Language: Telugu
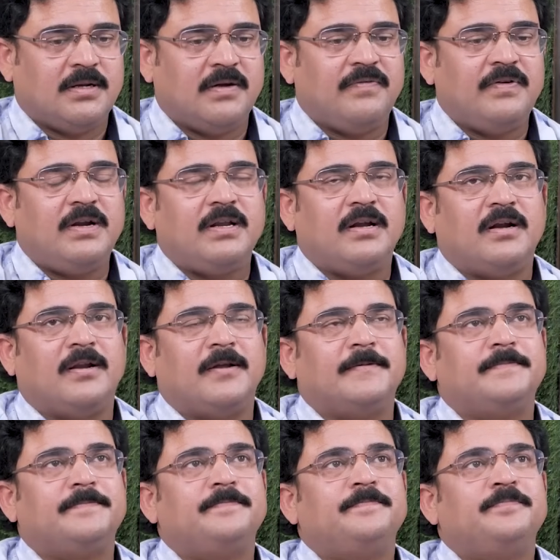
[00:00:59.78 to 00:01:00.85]
డెఫినెట్గా అండి
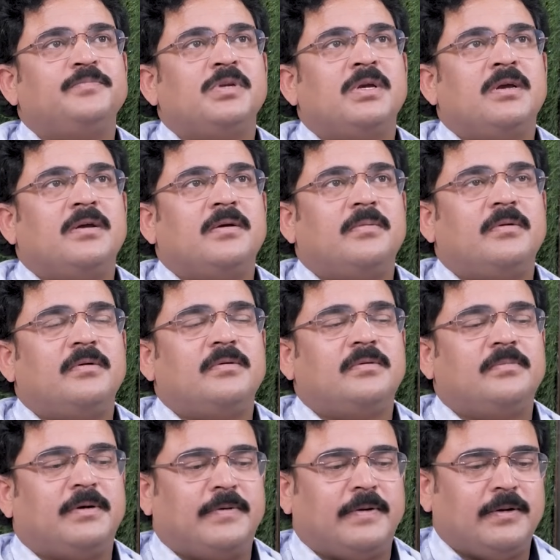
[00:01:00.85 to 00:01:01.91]
ఇప్పుడు
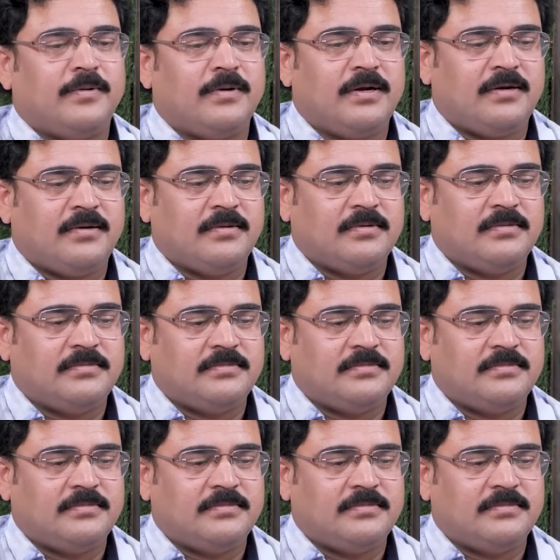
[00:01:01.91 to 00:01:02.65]
మనం అనుకున్నట్టు